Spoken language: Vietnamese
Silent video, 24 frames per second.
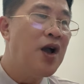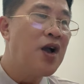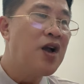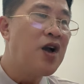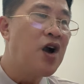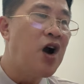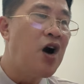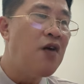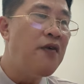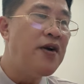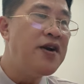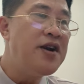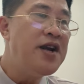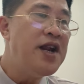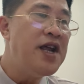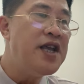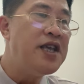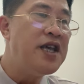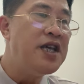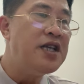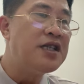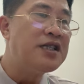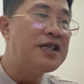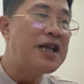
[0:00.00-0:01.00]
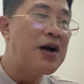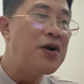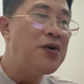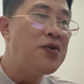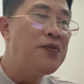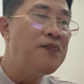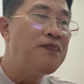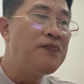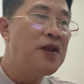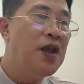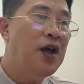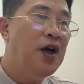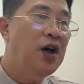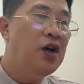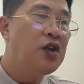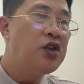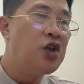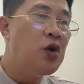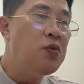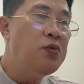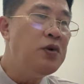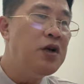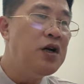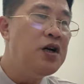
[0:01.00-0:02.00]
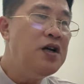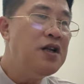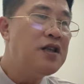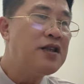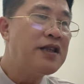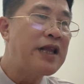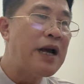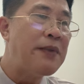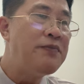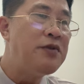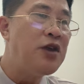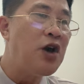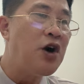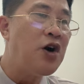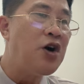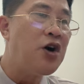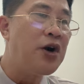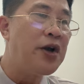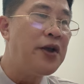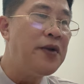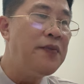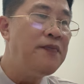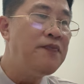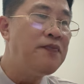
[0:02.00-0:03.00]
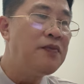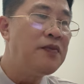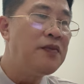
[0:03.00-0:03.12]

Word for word: Có vấn đề gì sao? Chúng nữ thăm dò hỏi.